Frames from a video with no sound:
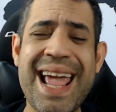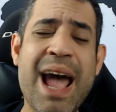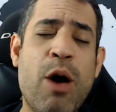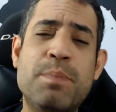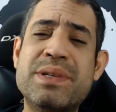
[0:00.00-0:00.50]

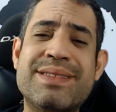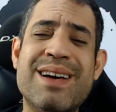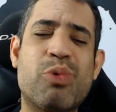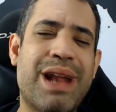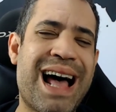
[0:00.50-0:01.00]
É a
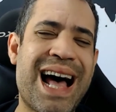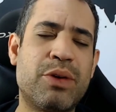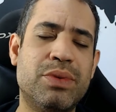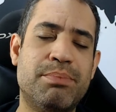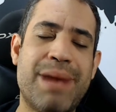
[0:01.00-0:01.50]
opção,
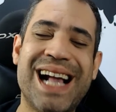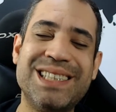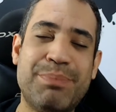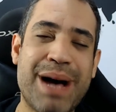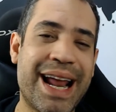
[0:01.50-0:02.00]
claro,
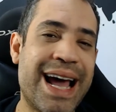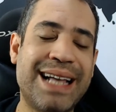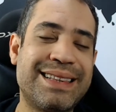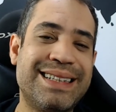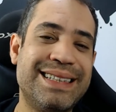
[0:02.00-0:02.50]
mais barata